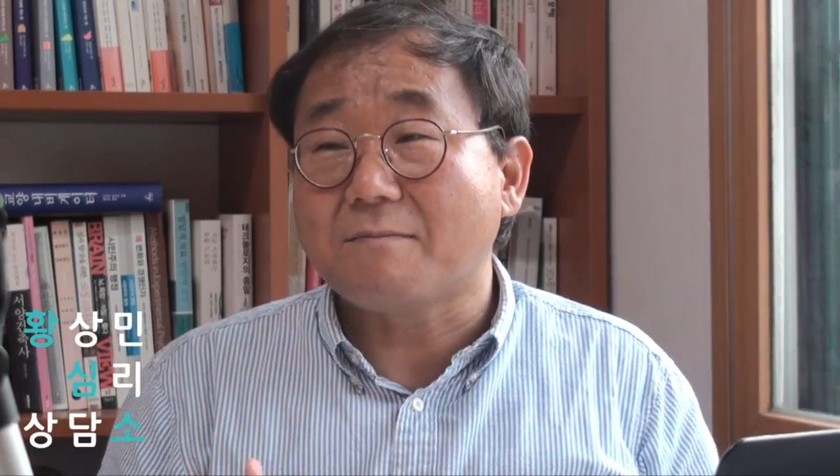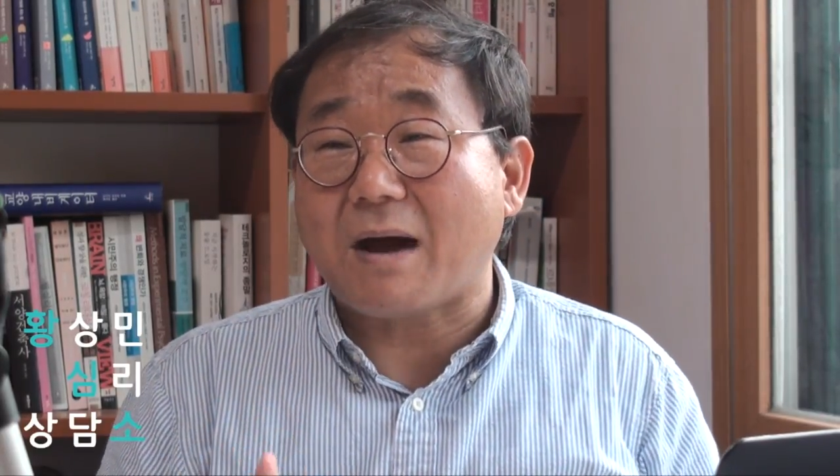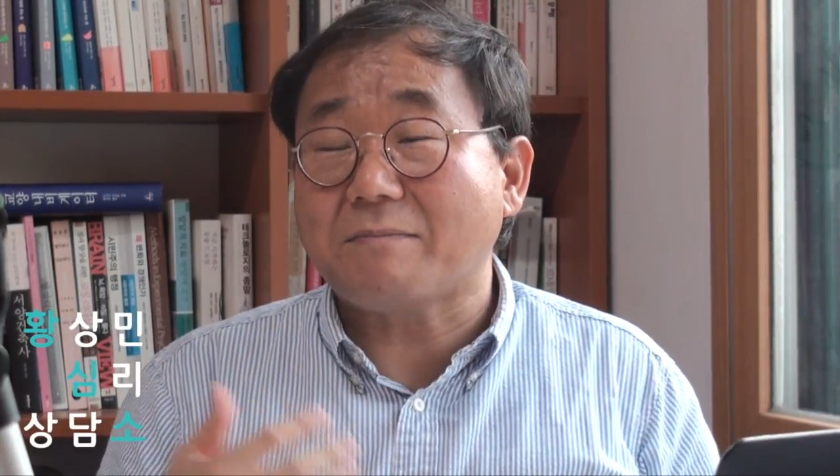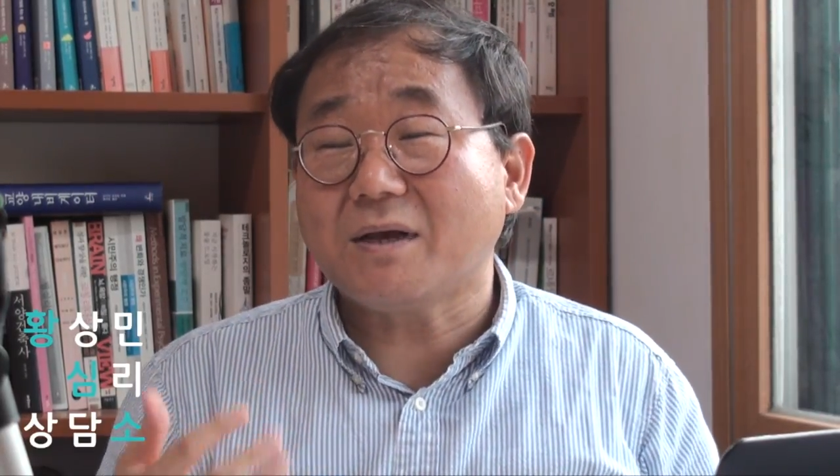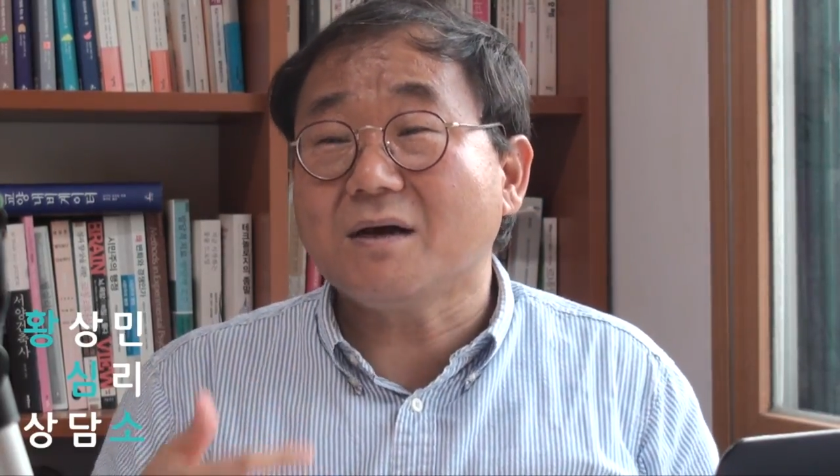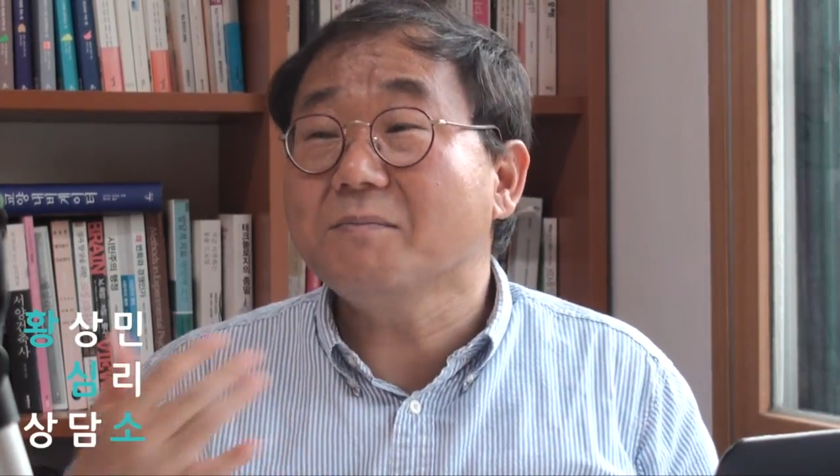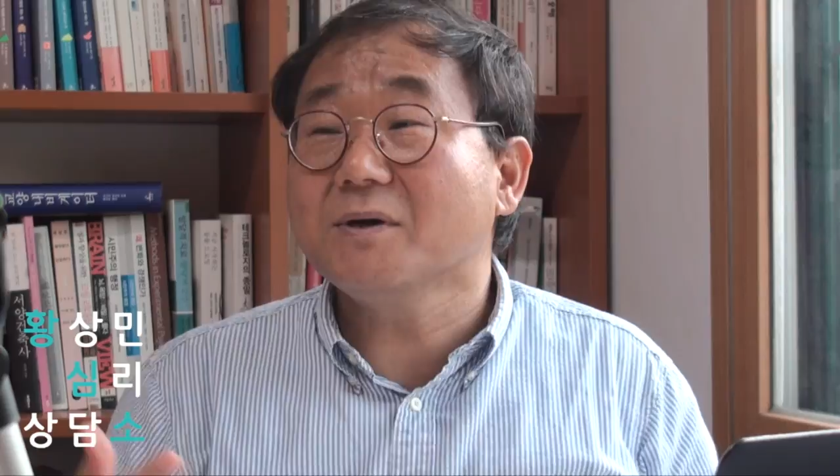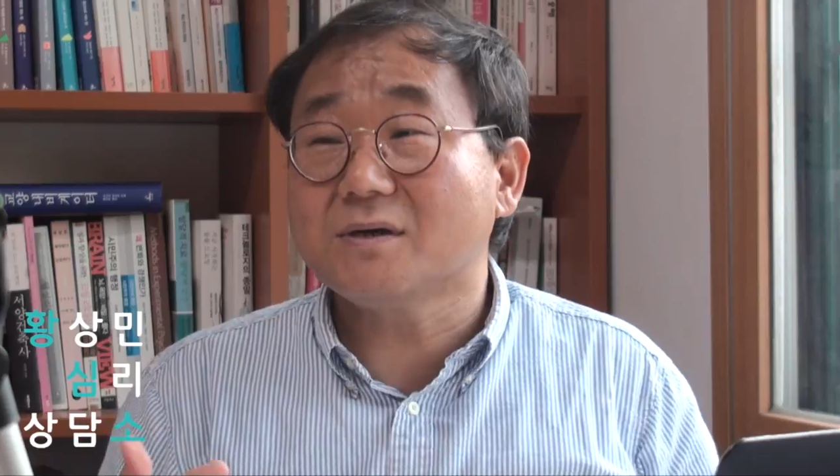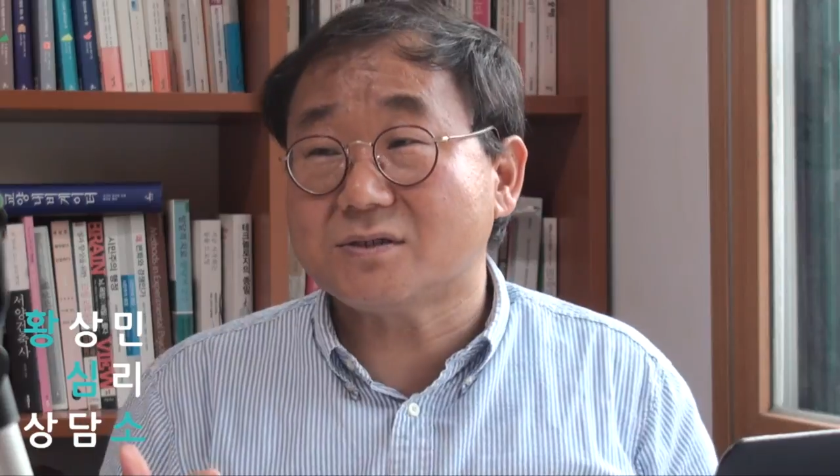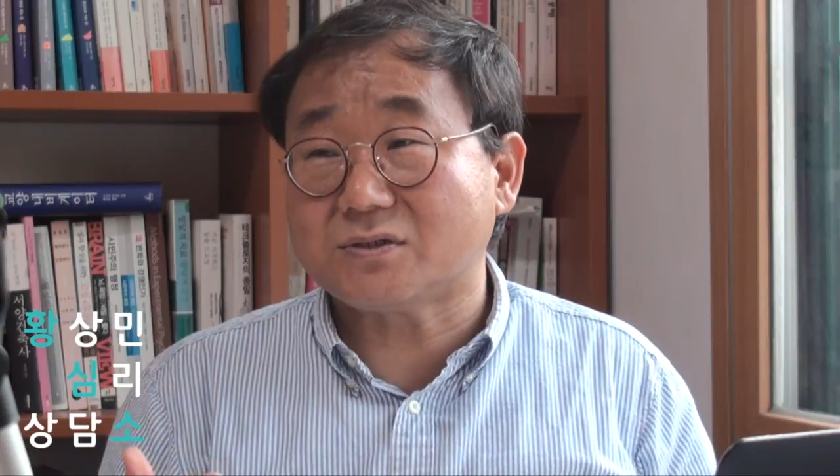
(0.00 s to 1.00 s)
마음이
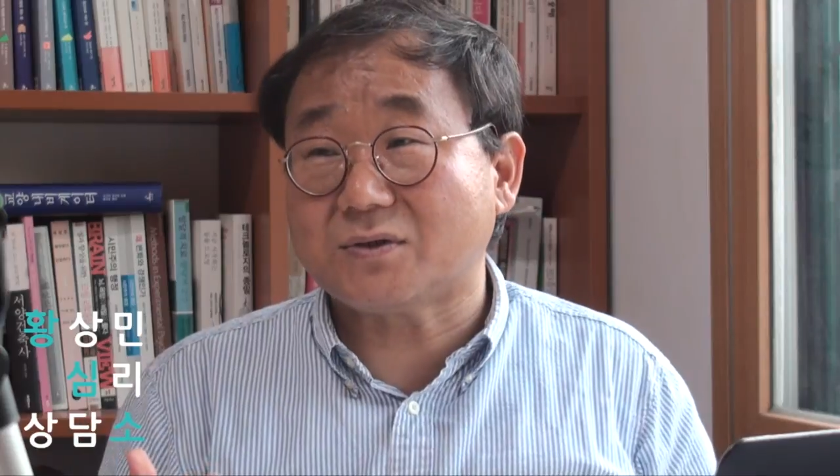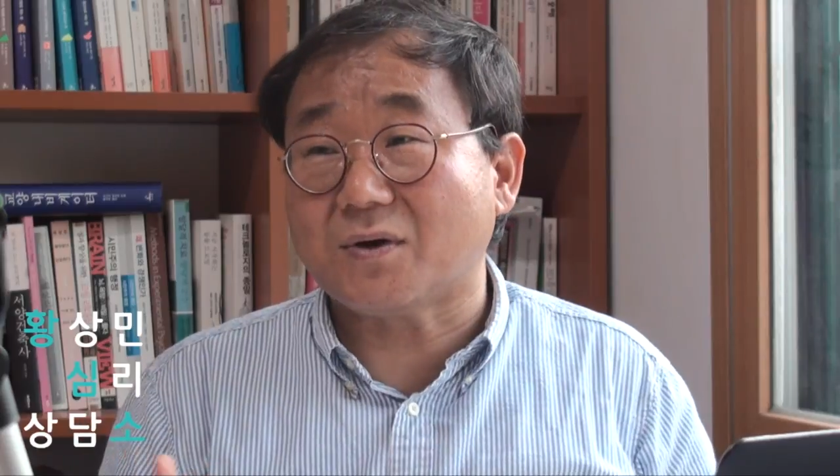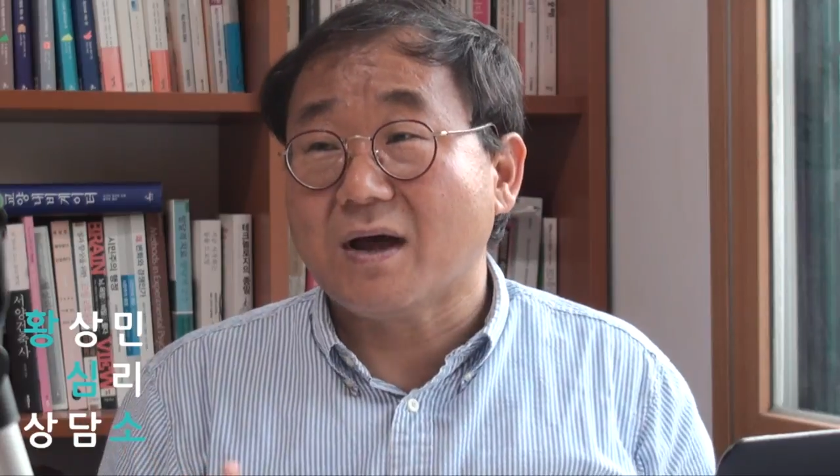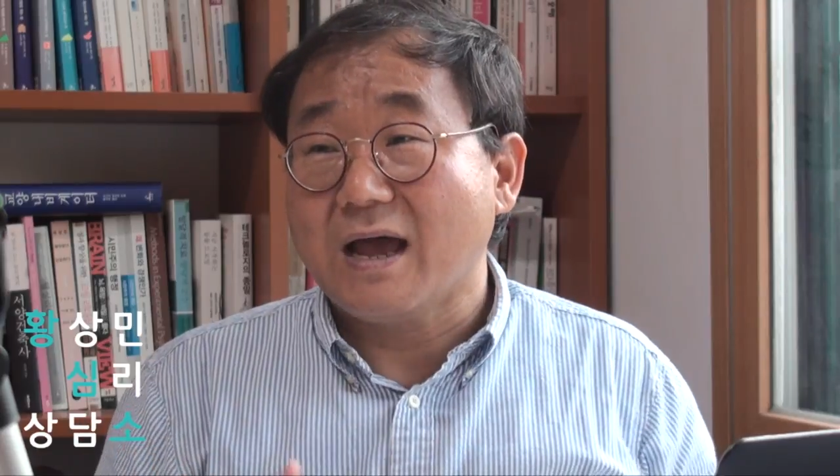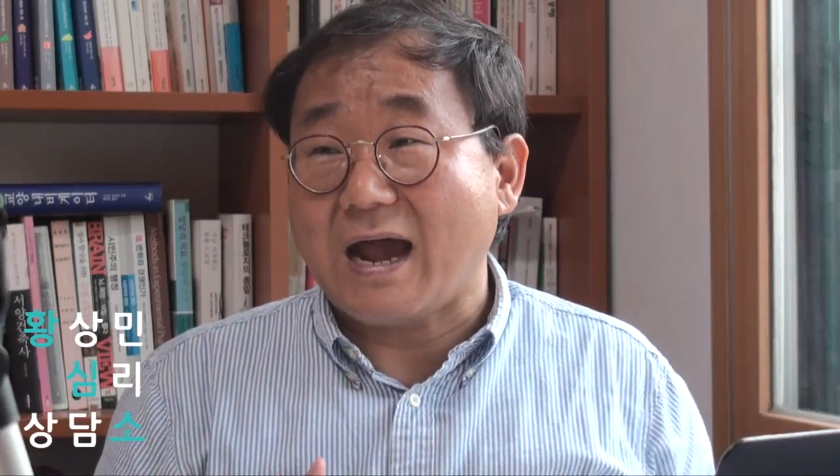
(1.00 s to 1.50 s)
크면 클수록